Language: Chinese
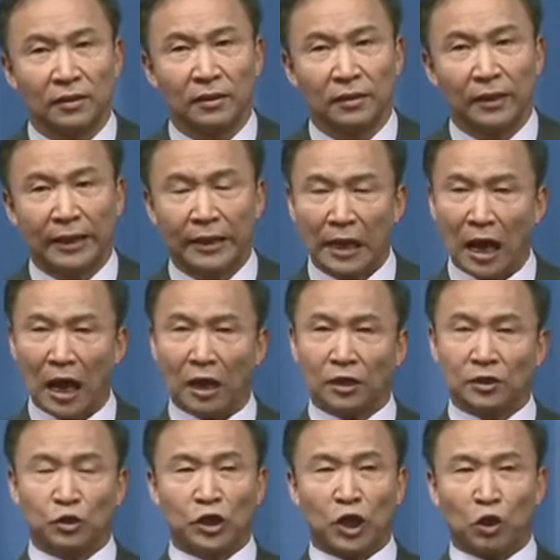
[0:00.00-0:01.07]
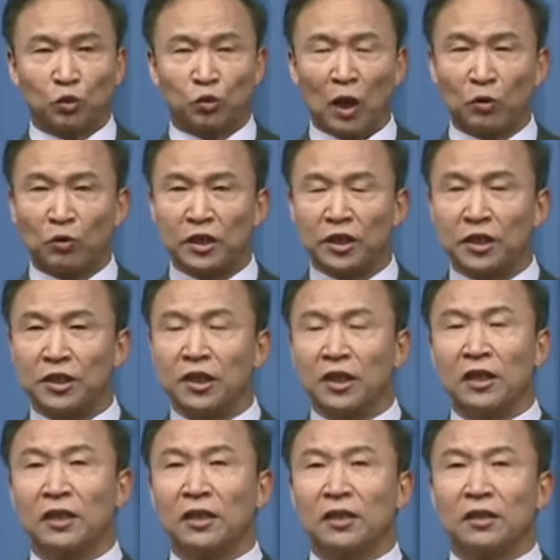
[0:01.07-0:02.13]
哎呀，这要抓住意义，
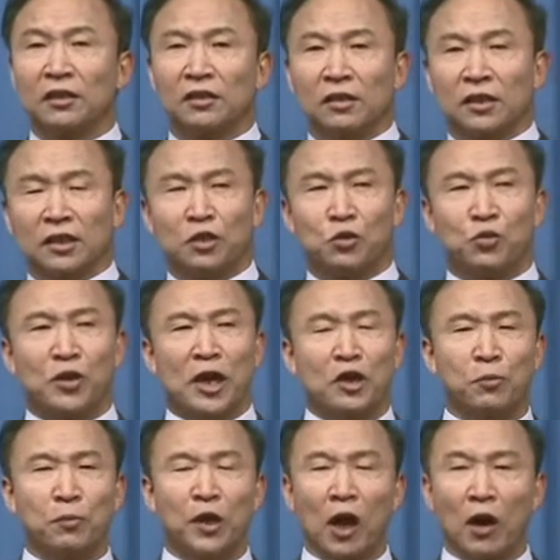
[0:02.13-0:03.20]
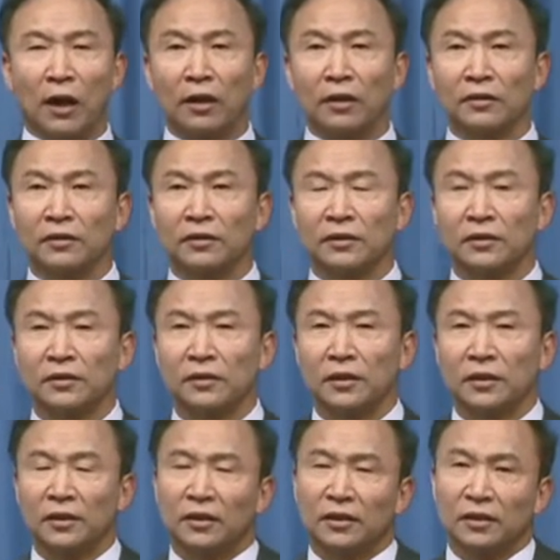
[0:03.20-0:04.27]
这个语言就不要了。
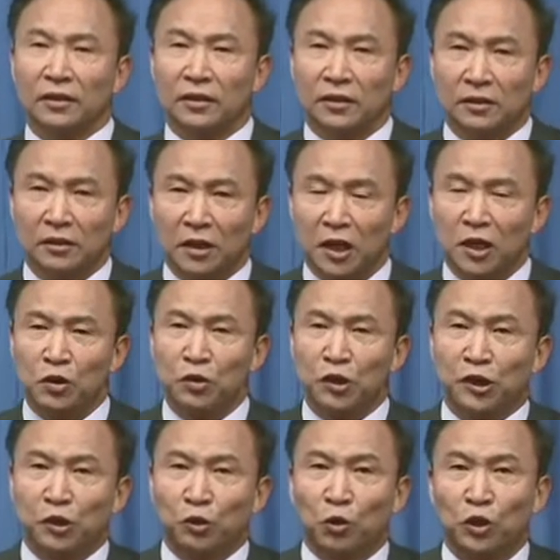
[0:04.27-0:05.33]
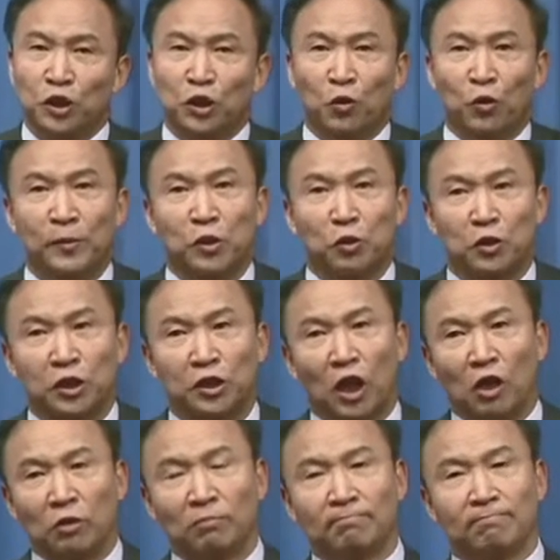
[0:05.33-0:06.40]
但是与此同时，我们都知
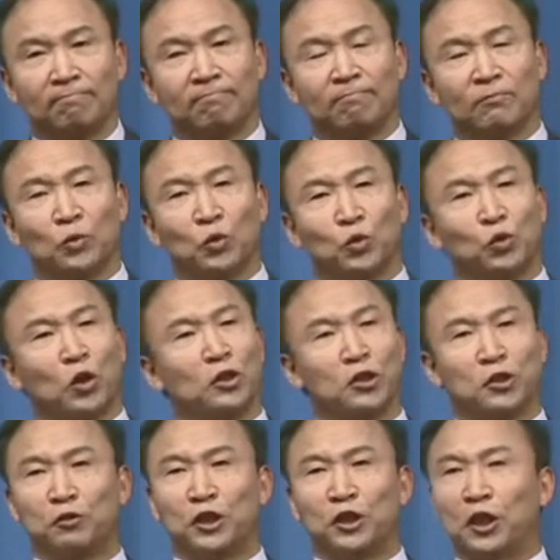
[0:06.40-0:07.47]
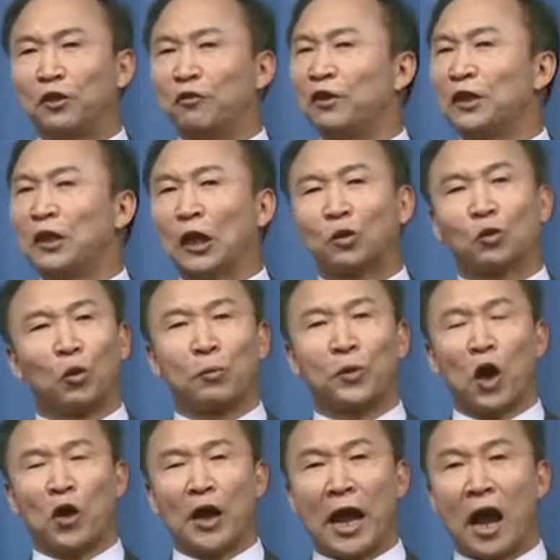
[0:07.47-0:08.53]
道，庄子写的文章多
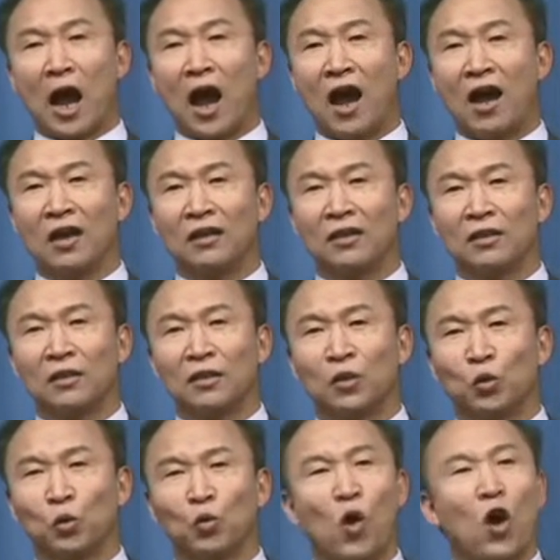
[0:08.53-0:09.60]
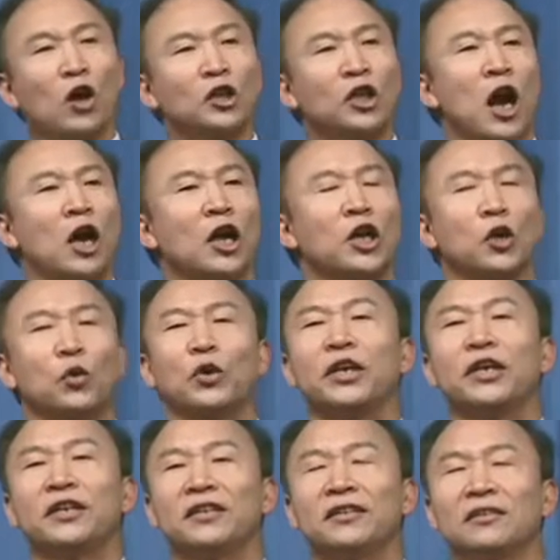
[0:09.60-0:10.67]
漂亮啊，光长流
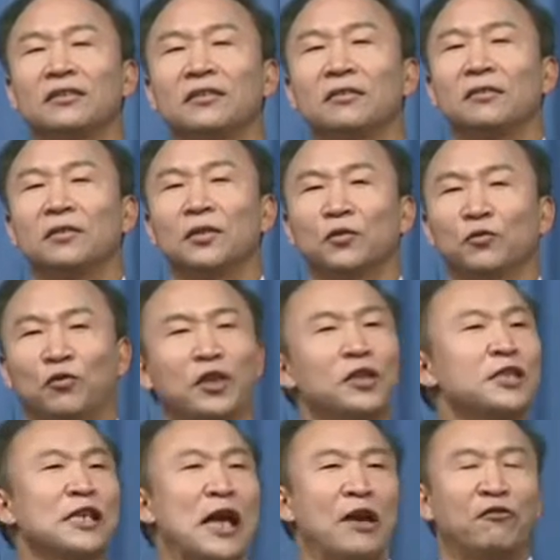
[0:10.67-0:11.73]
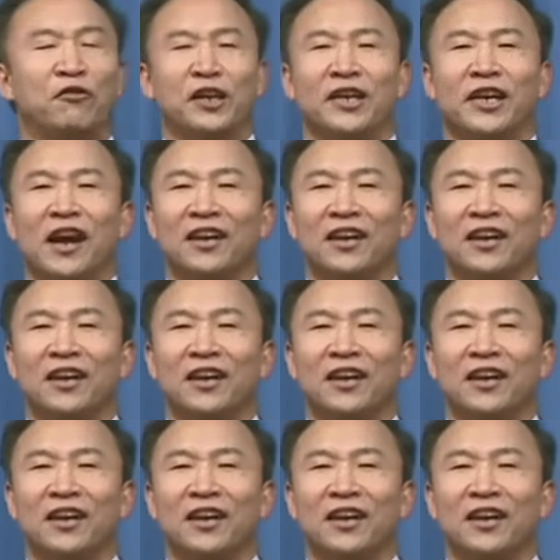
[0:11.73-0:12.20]
利，文采飞扬。